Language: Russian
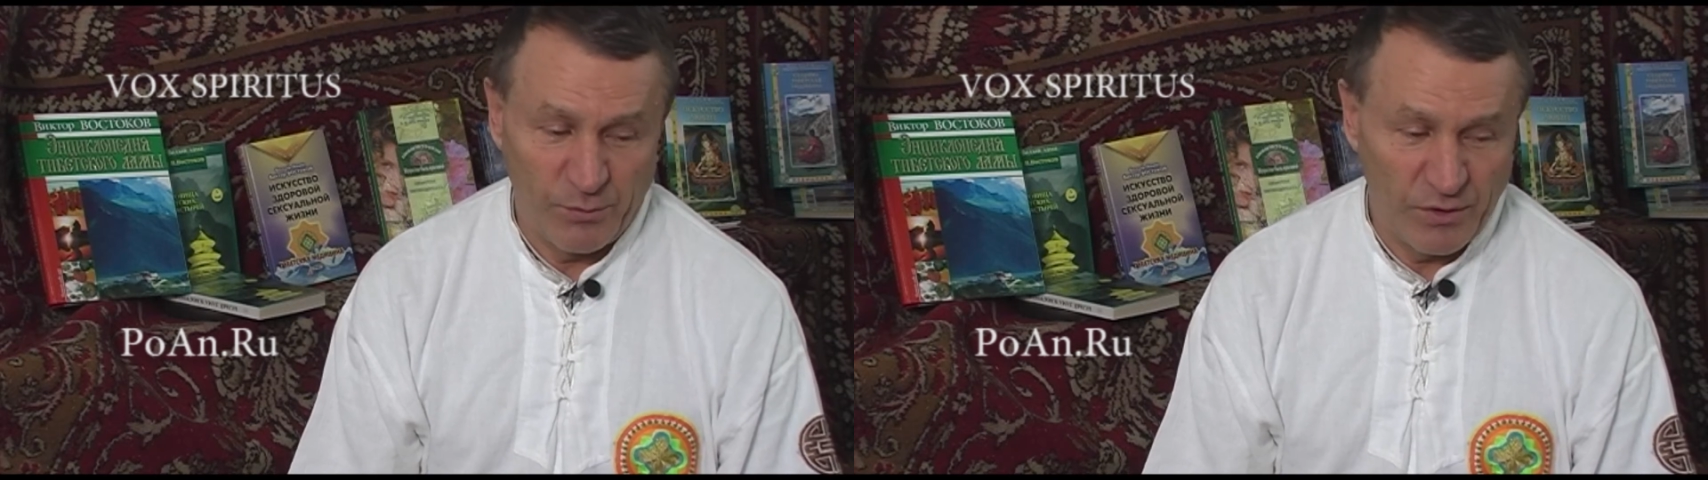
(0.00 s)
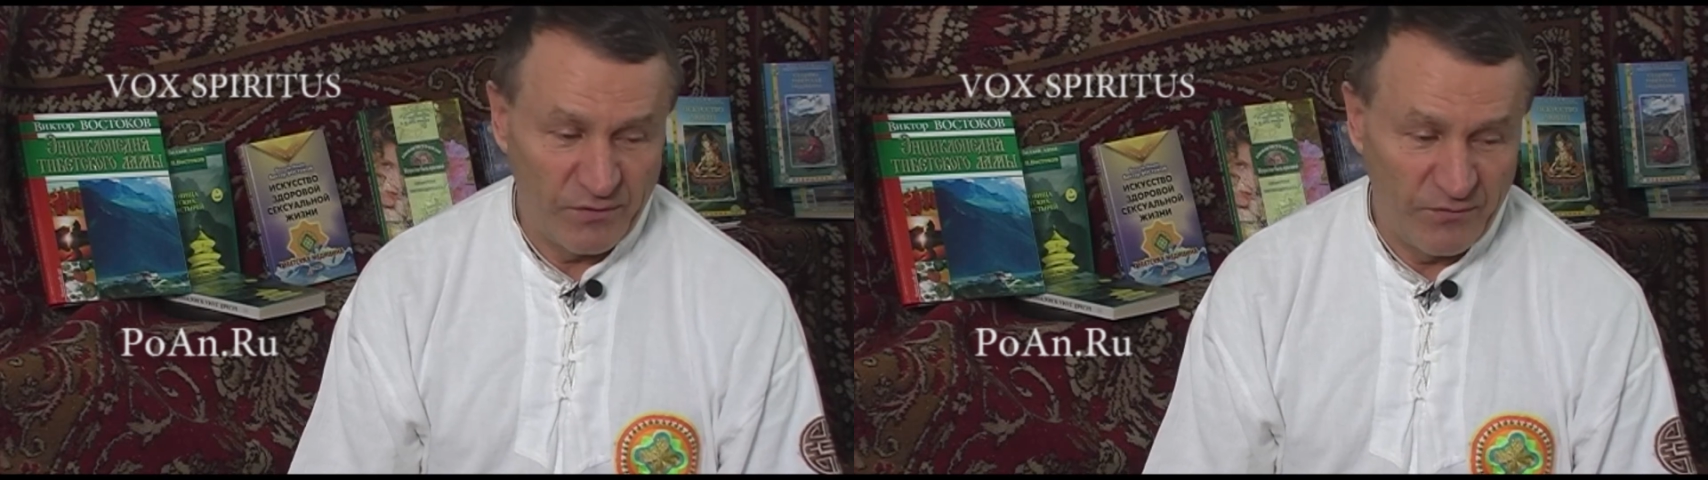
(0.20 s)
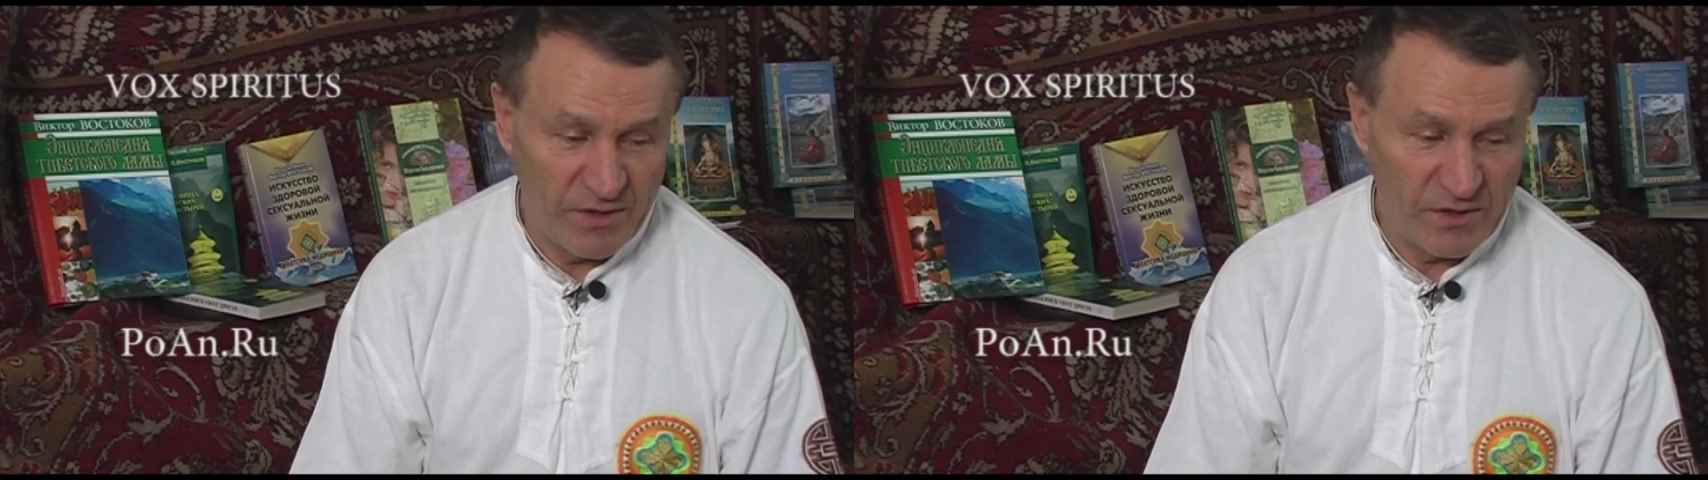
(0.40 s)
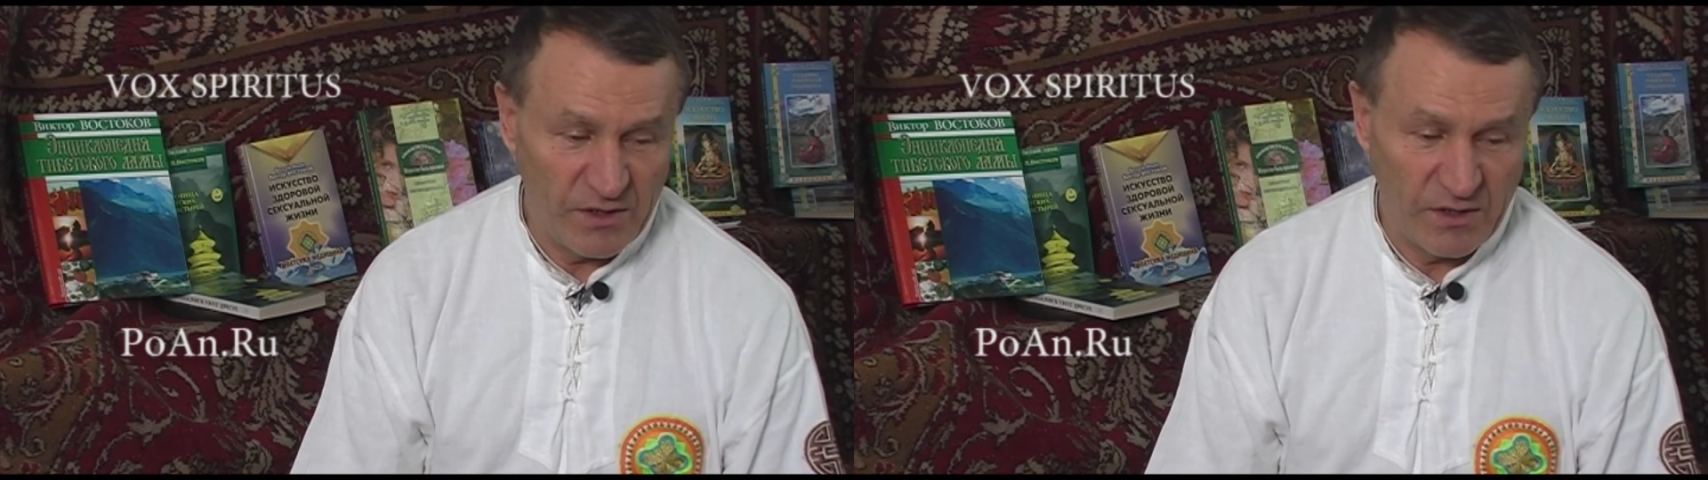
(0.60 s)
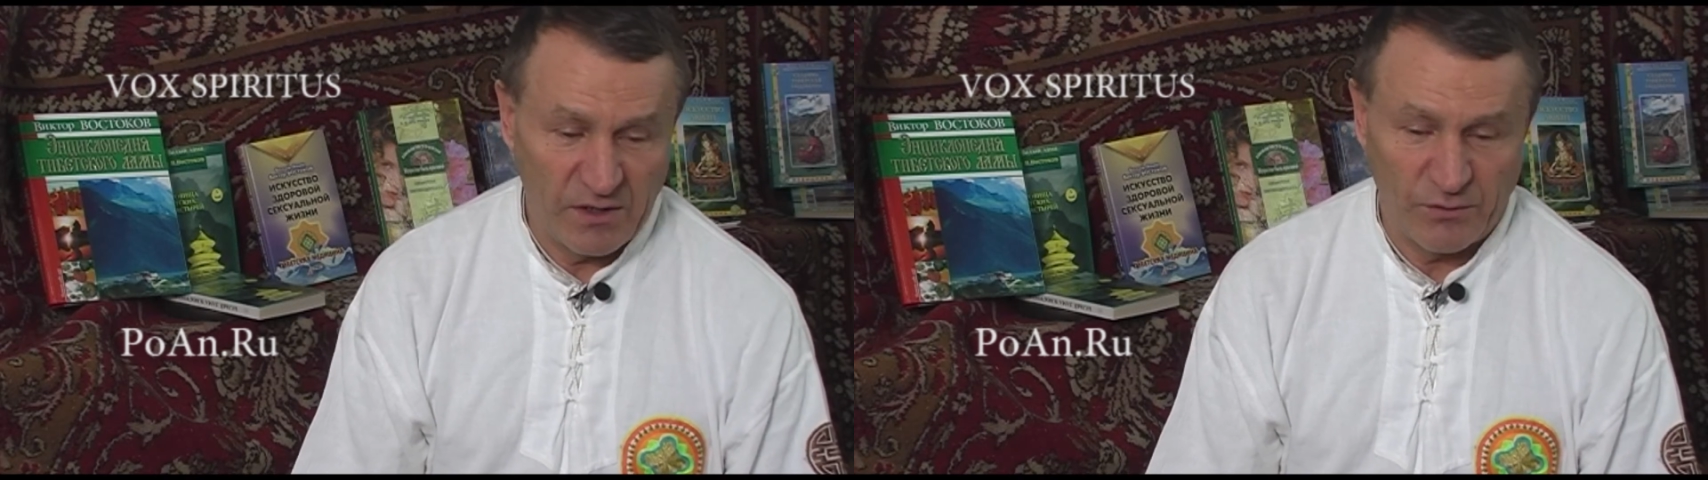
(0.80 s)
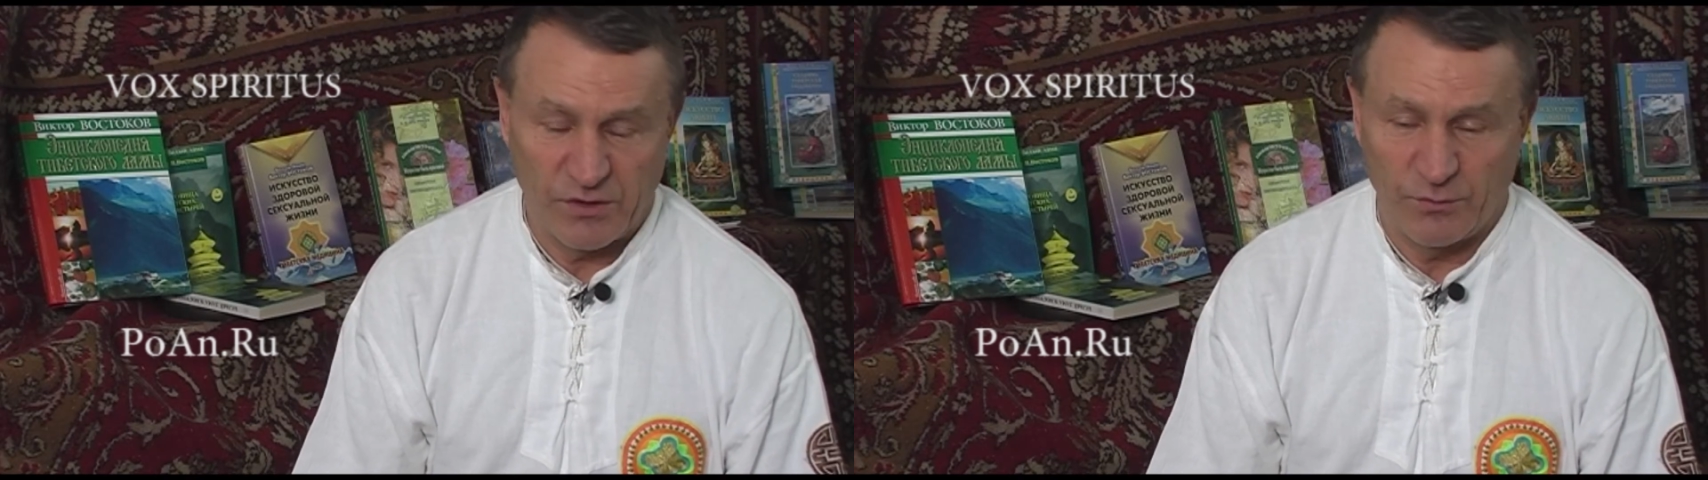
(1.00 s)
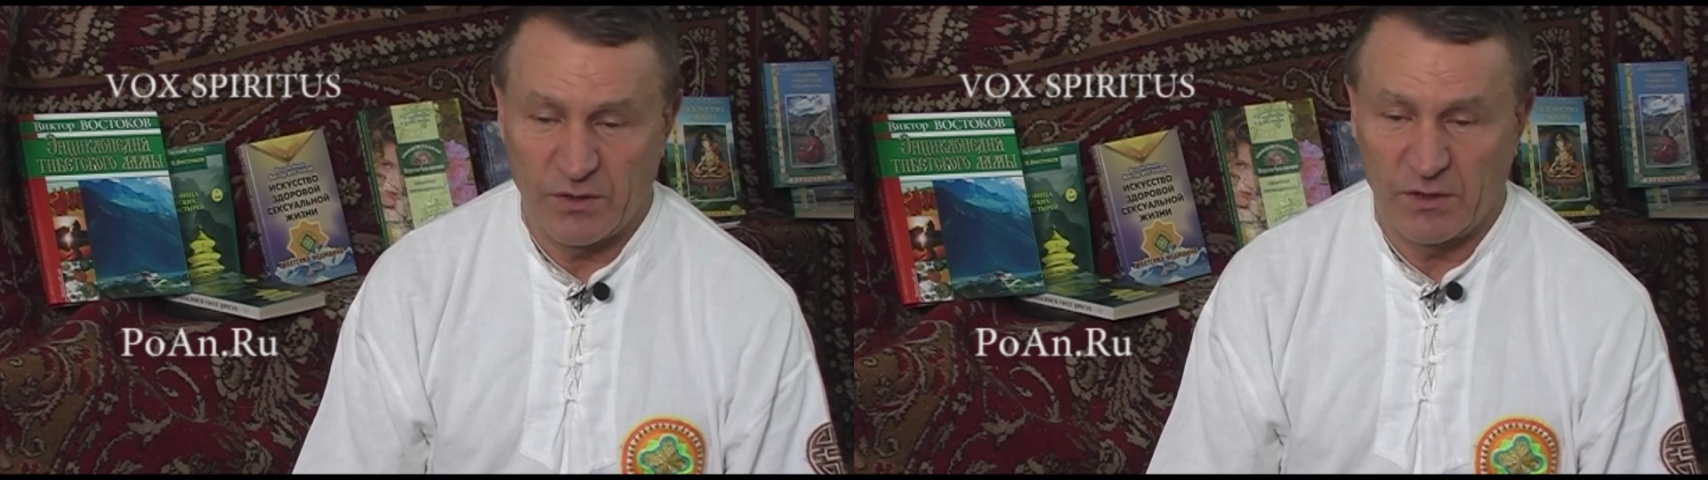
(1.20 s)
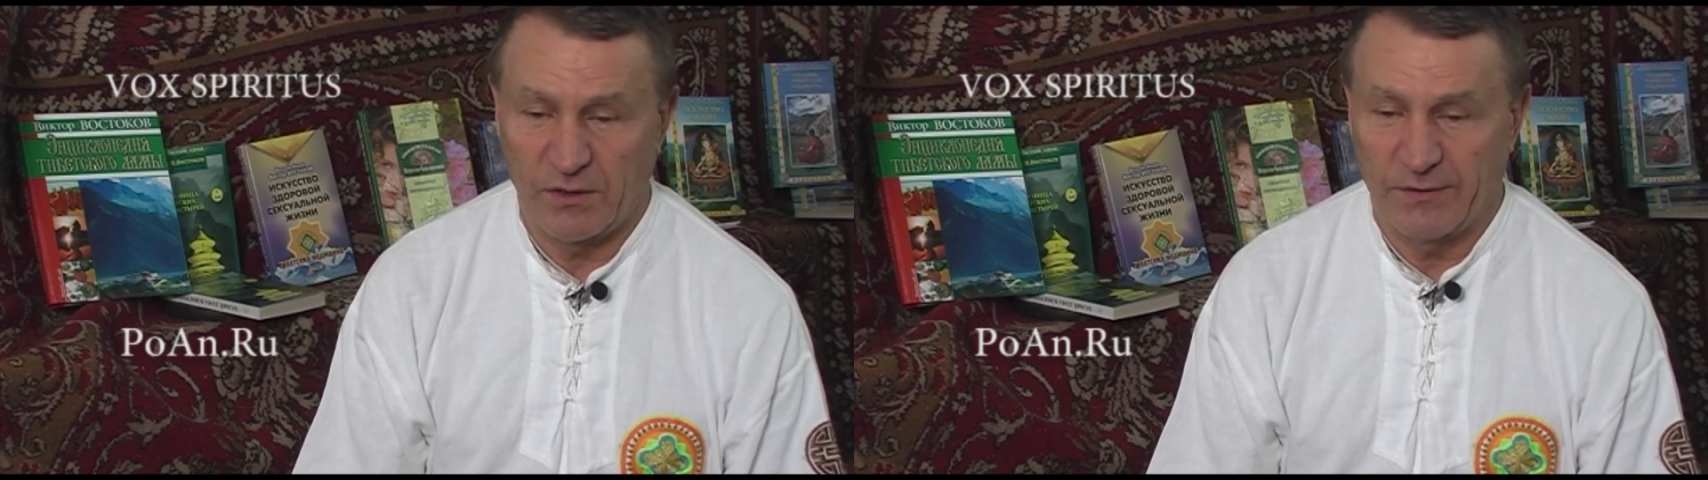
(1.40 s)
был в Индии, в
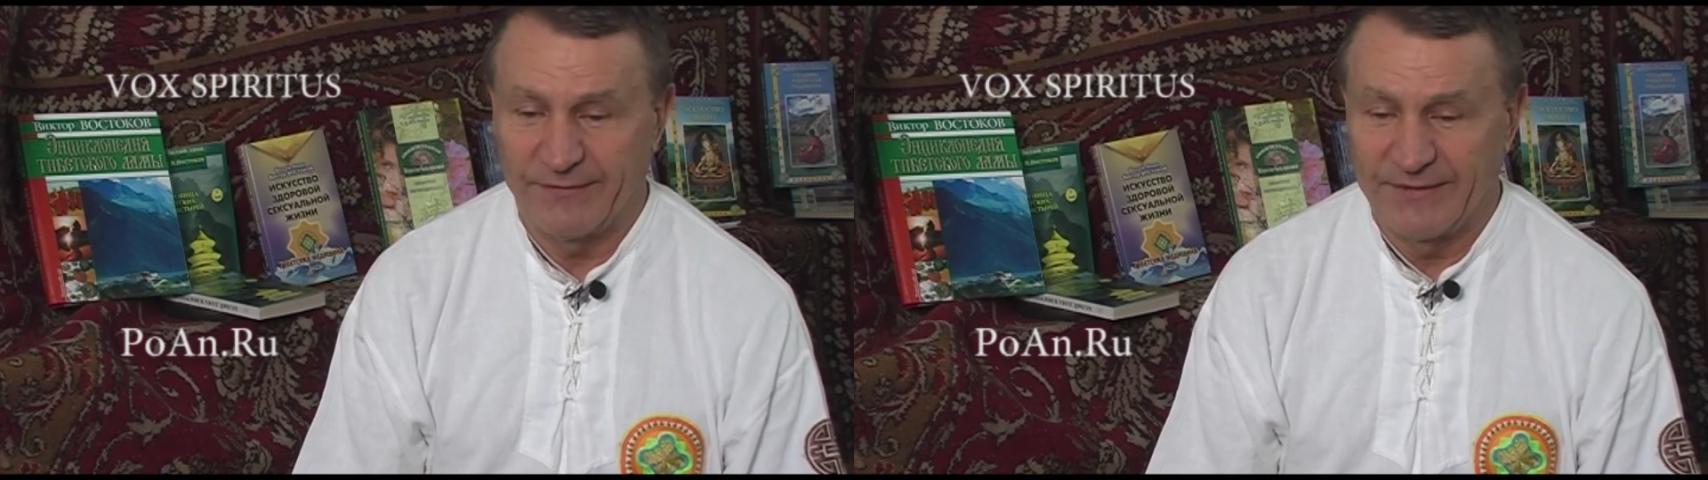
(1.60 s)
общем-то,